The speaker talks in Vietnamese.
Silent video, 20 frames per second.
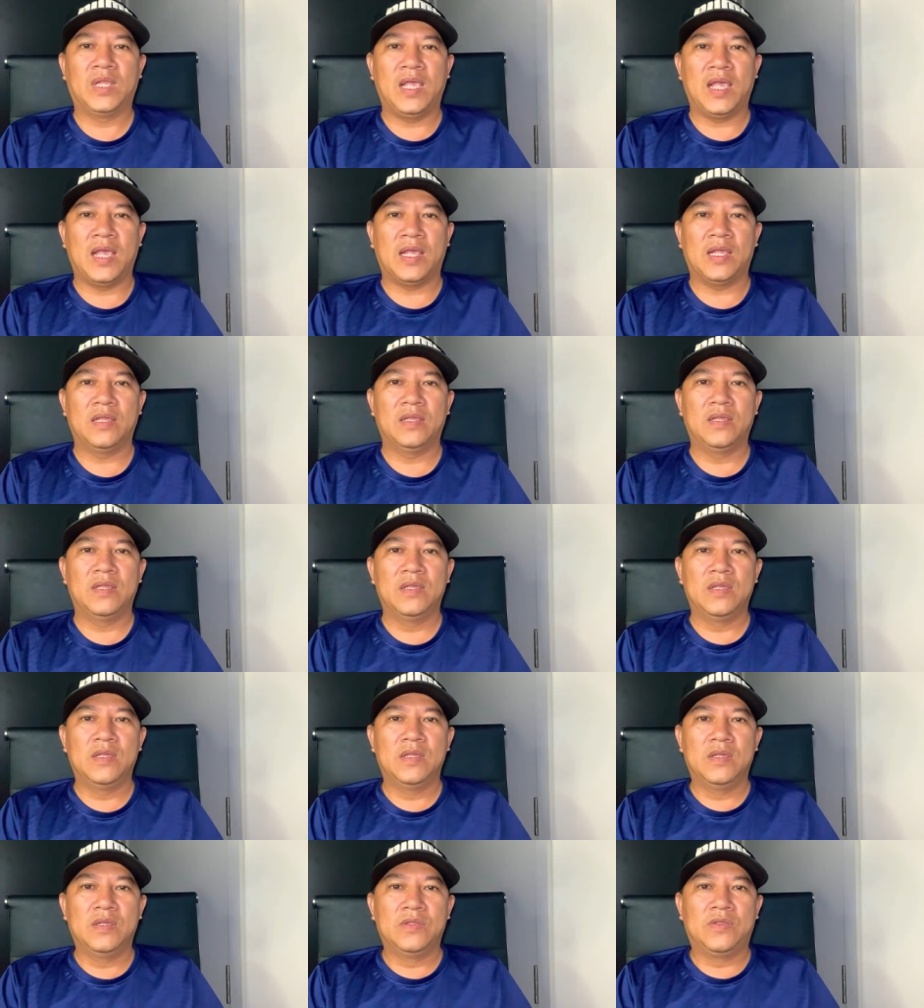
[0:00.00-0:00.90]
ha
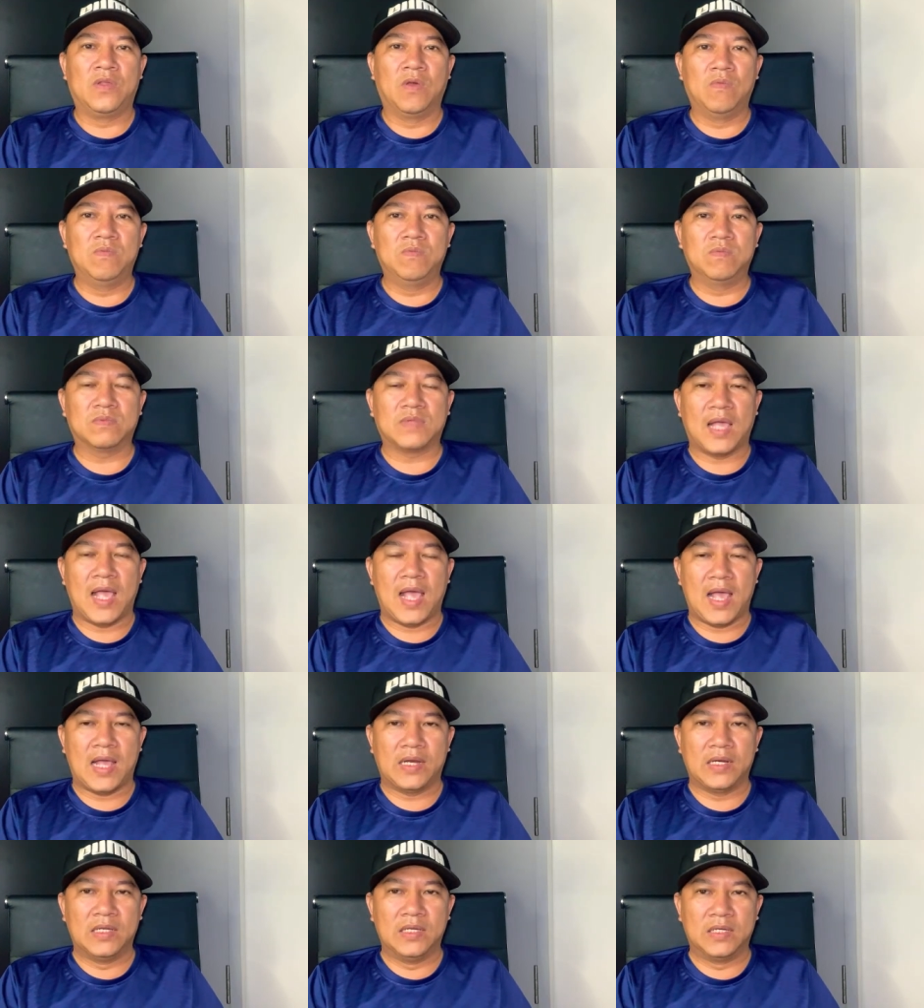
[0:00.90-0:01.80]
chúng
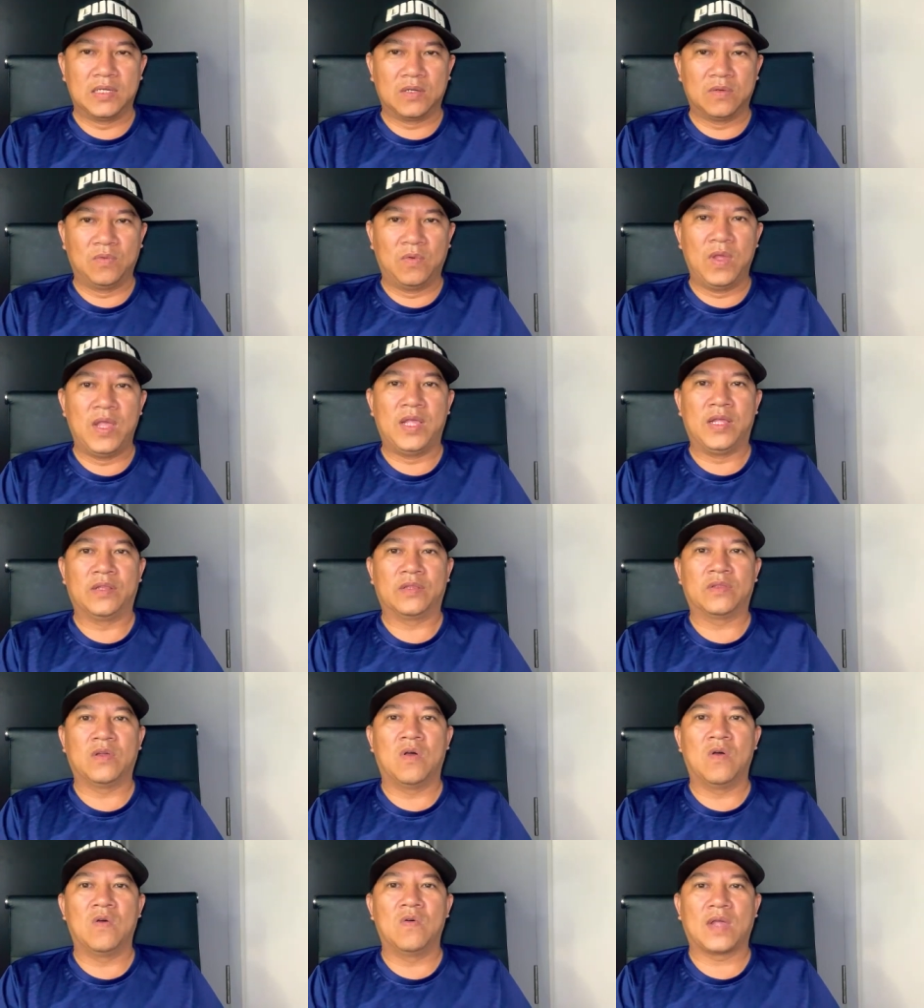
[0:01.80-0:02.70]
ta được
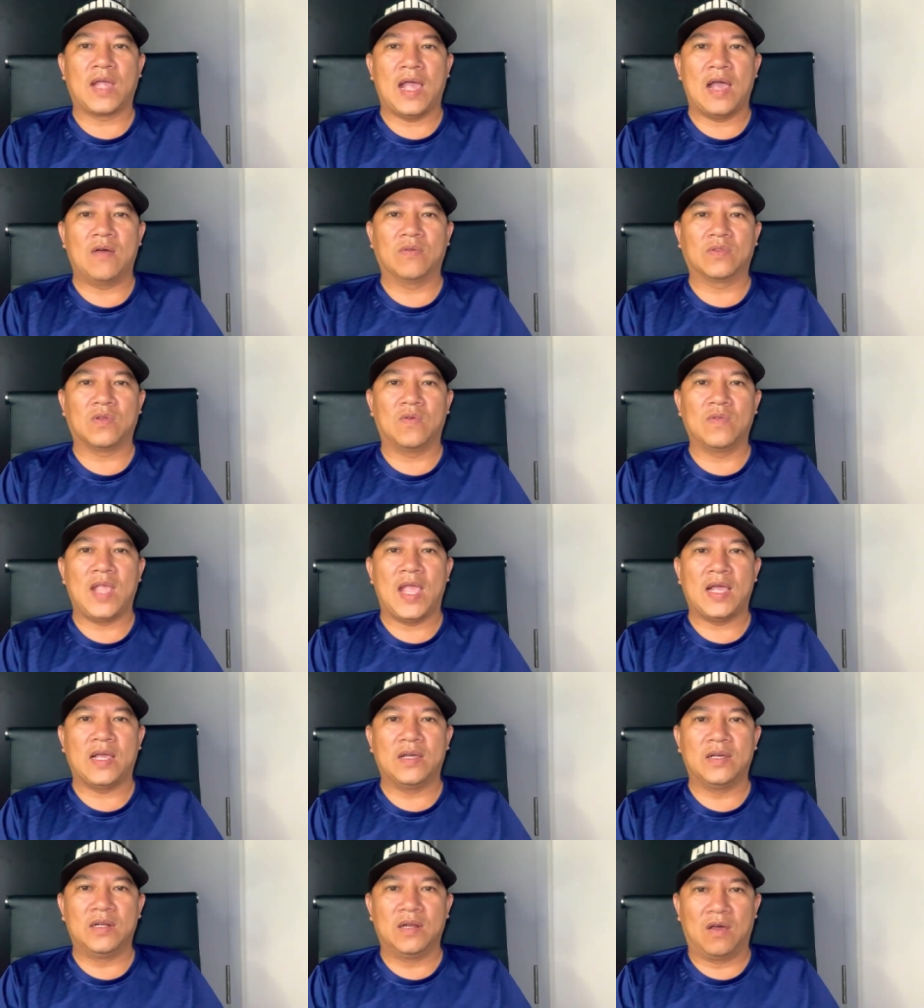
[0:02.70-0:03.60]
quyền tố cáo tố
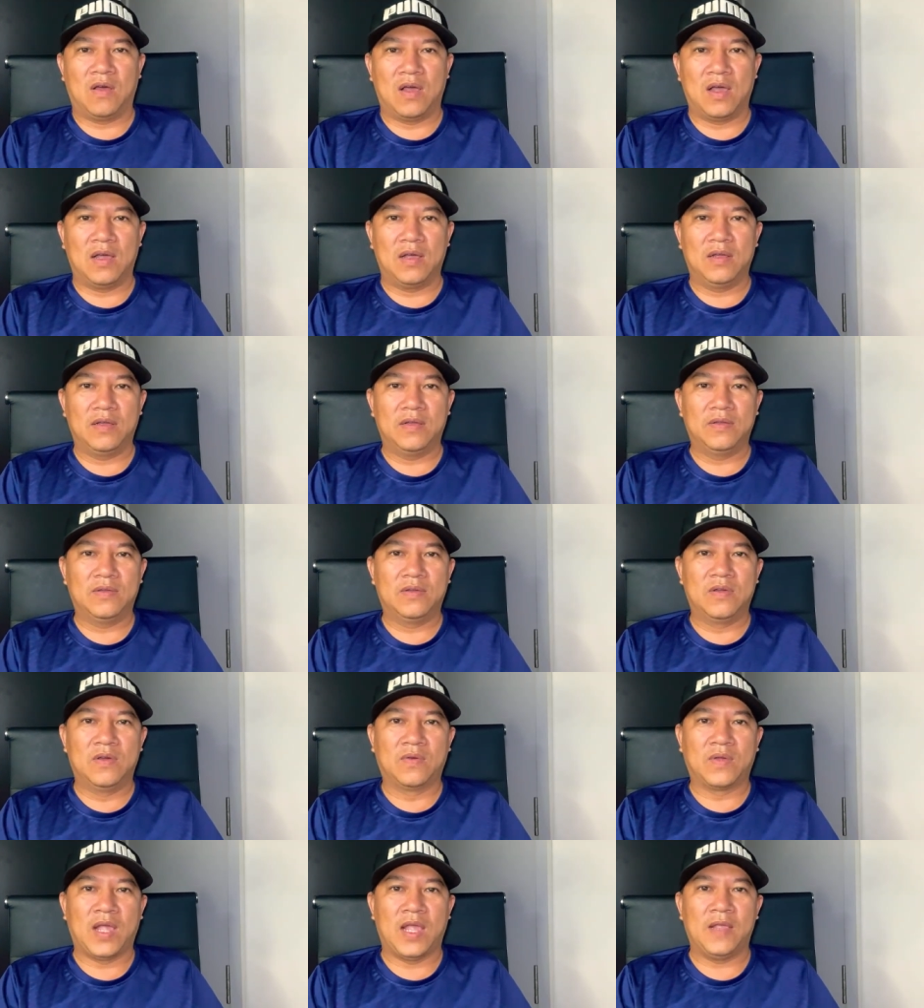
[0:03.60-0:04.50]
giác người đó
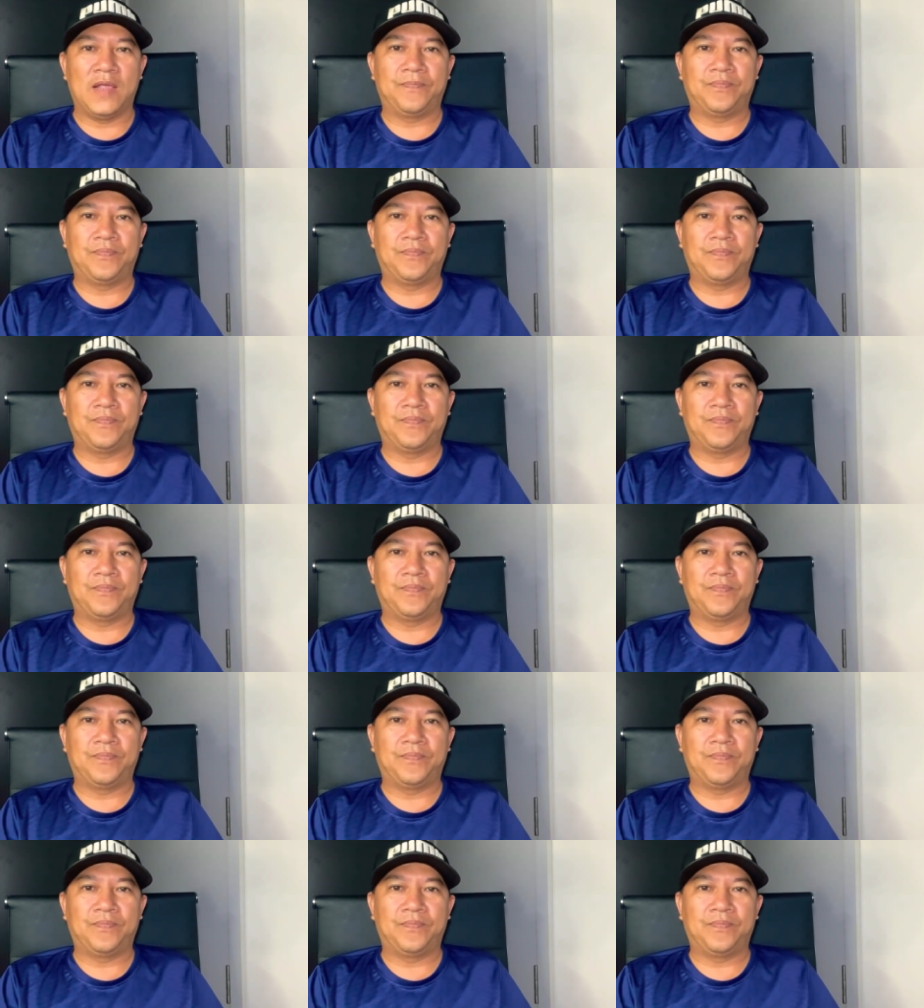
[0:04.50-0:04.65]
ok